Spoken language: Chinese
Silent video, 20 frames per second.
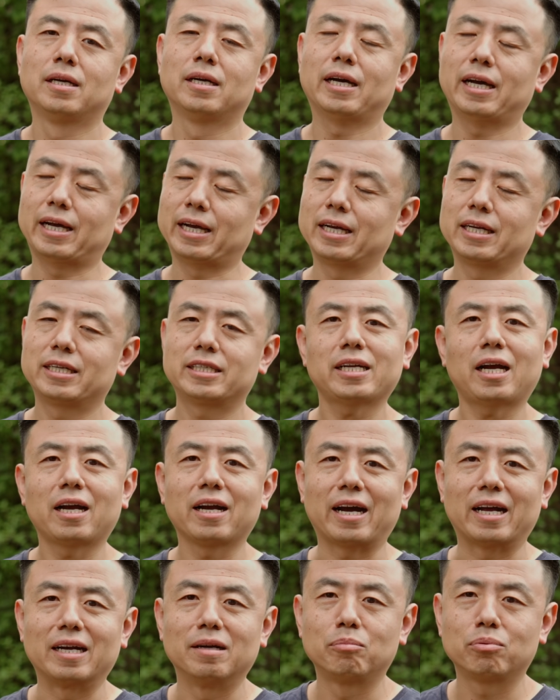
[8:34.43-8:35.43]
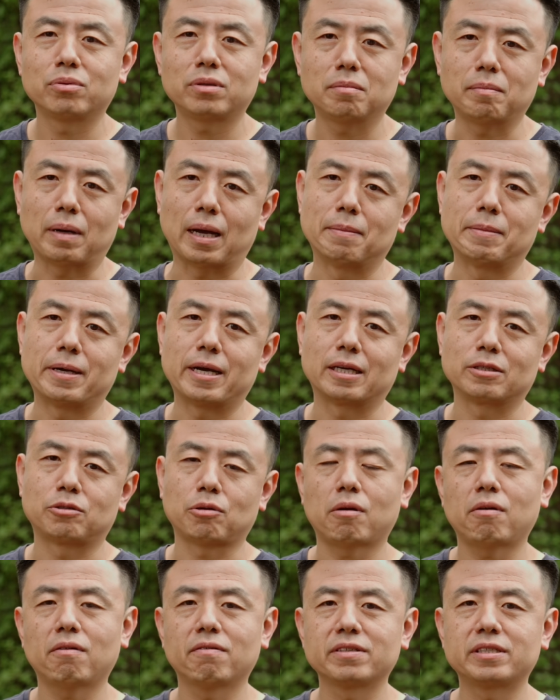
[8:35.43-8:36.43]
哎，上赶着不是买卖啊！
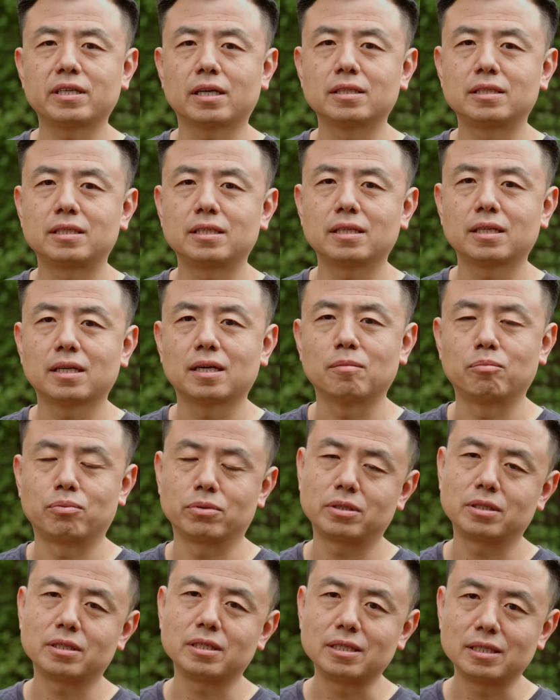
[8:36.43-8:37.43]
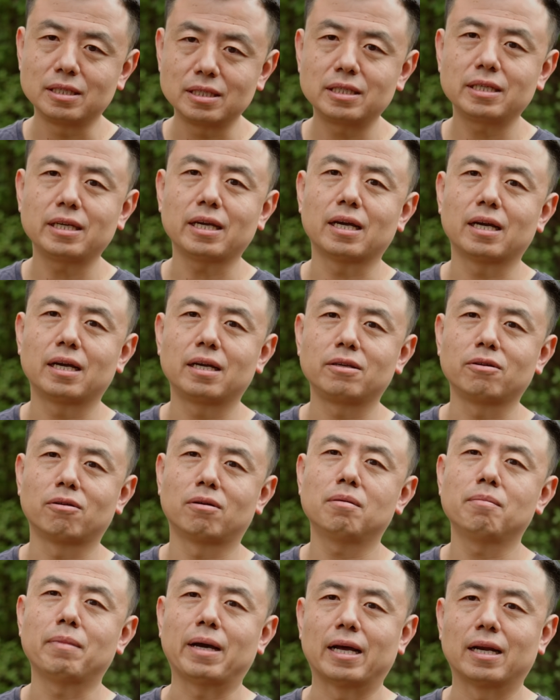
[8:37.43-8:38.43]
全画幅相机呢不是一切，有
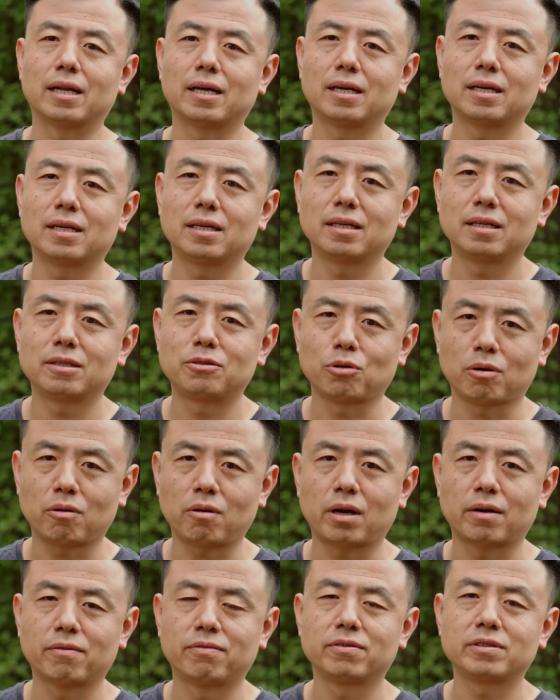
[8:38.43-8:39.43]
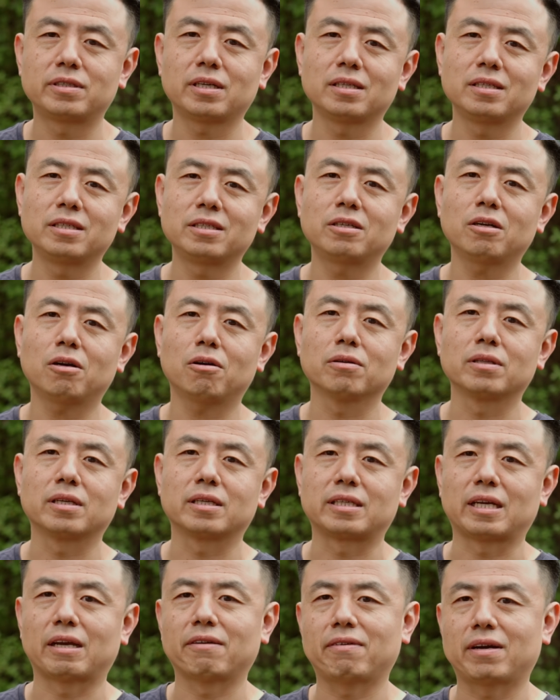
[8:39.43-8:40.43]
人买了全画幅相机之后
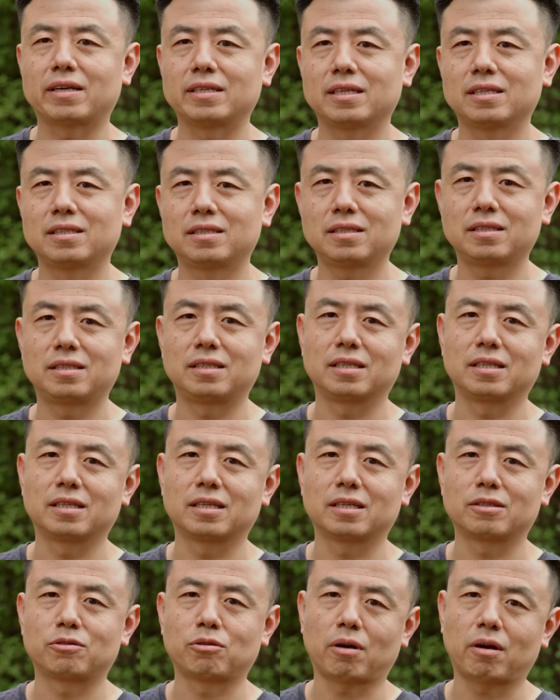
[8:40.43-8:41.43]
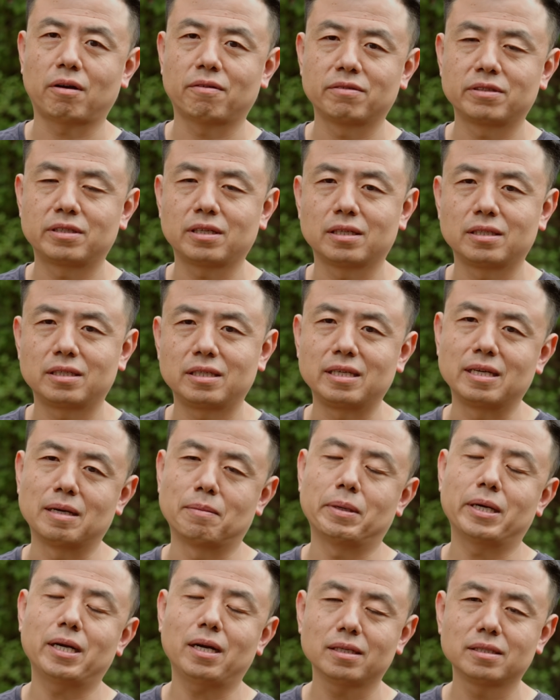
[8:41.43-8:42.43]
呢，才发现自己的全画幅相机也
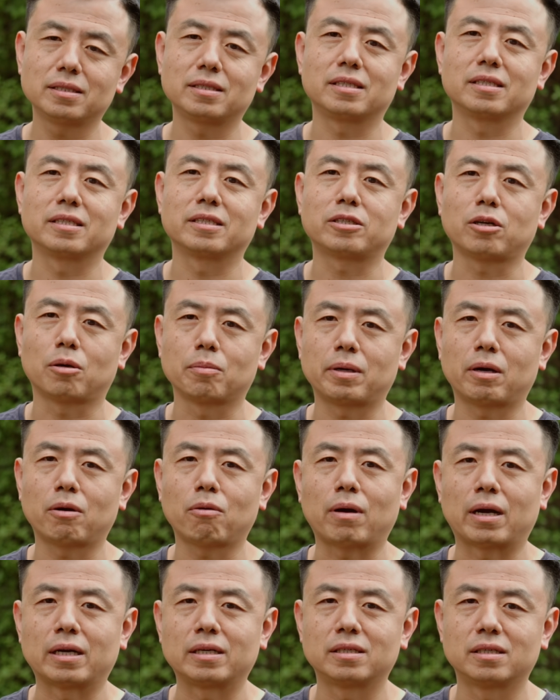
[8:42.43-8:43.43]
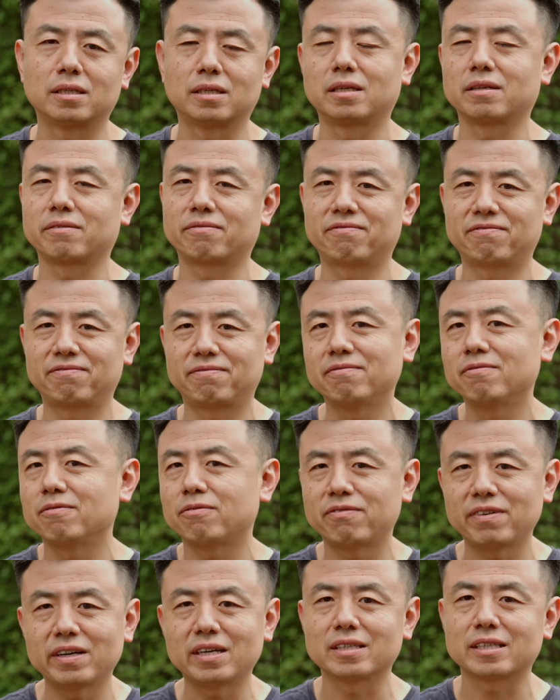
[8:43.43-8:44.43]
没让自己的照片画质的
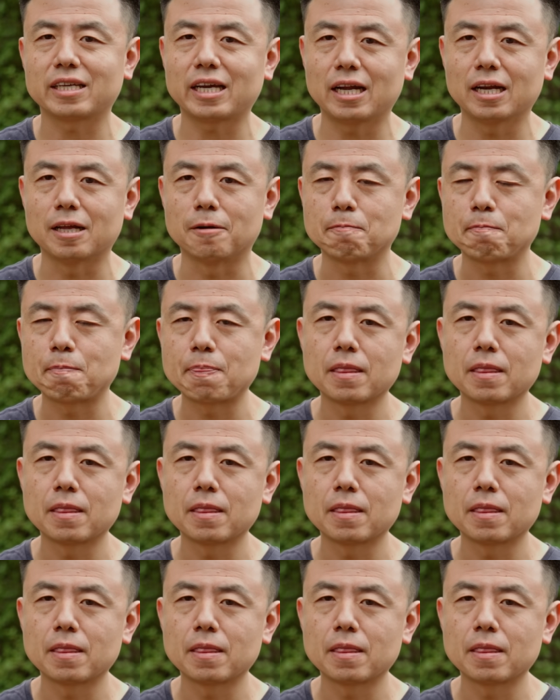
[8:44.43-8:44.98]
飞上天了。